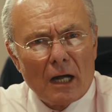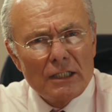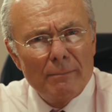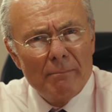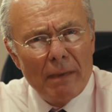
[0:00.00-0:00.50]

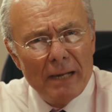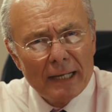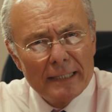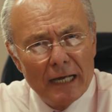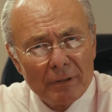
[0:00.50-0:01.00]
قرض
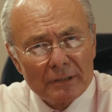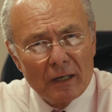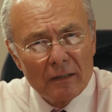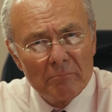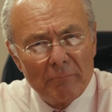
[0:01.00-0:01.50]
بالمبلغ ده يا
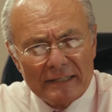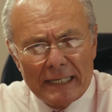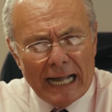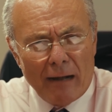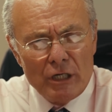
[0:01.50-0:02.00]
بدران
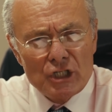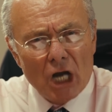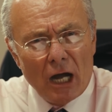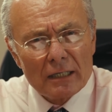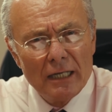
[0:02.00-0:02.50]
محتاج حوالي
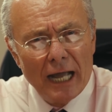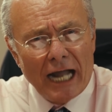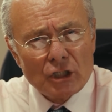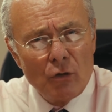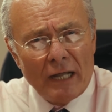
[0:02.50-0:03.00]
شهر
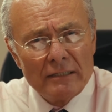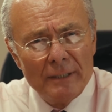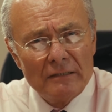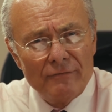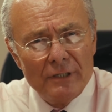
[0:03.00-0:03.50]
عشان
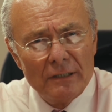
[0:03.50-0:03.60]
لوحدي بنت